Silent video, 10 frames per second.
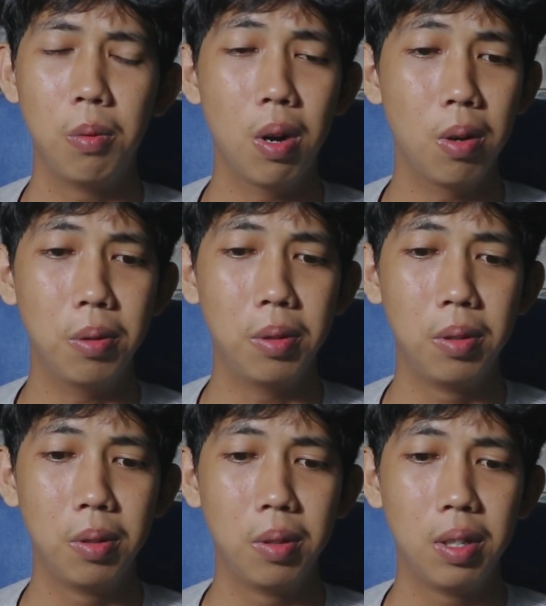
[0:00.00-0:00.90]
Wow,
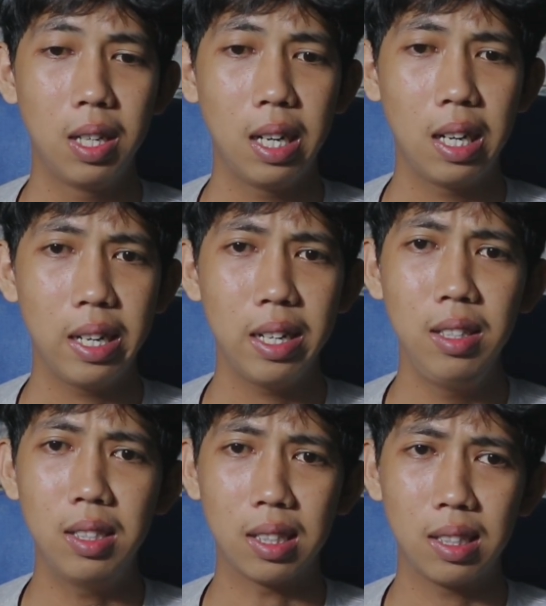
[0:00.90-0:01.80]
kayak
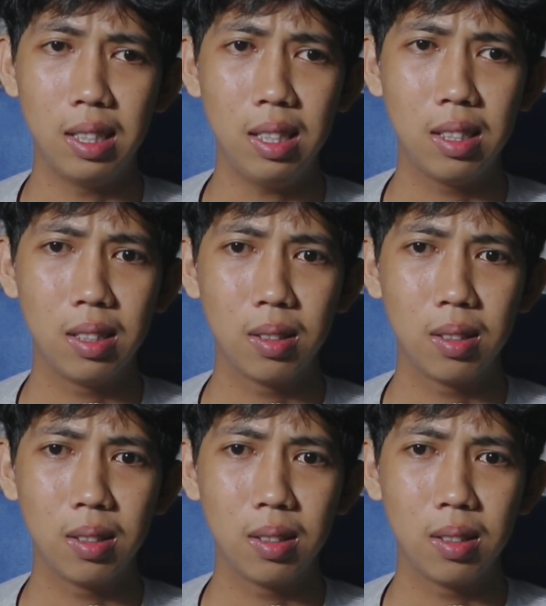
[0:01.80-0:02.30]
dicekik.